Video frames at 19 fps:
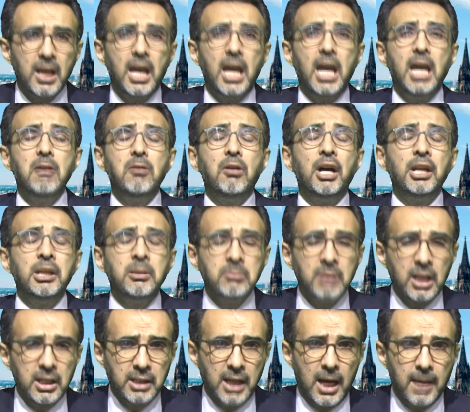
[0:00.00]
Ev
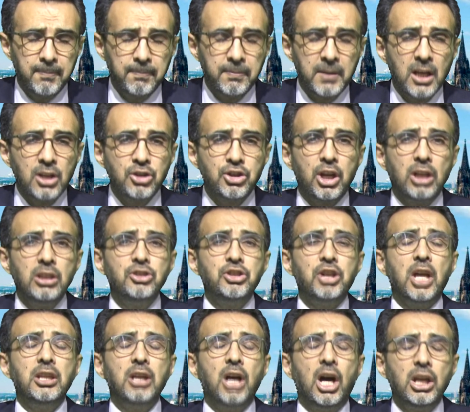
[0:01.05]
hanımlarına,
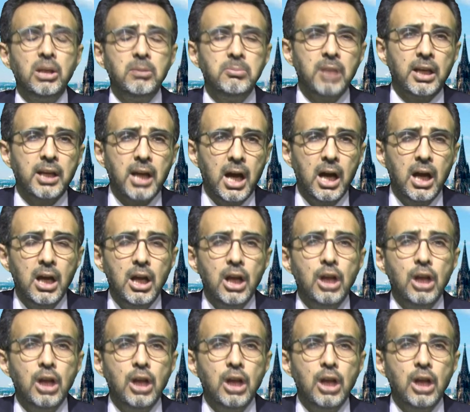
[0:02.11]
çalışan hanımlara,